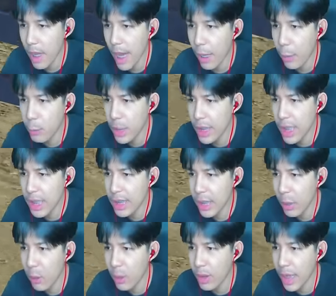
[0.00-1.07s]
ให้กูได้ยิงสัก
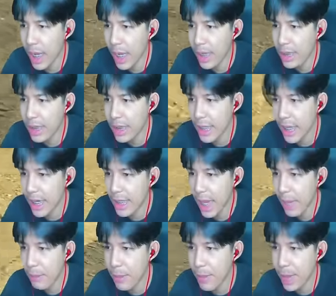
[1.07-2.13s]
คนนะไหนๆก็ได้
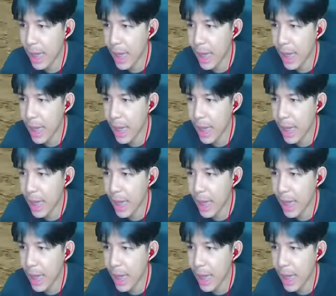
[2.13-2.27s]
ปืนละ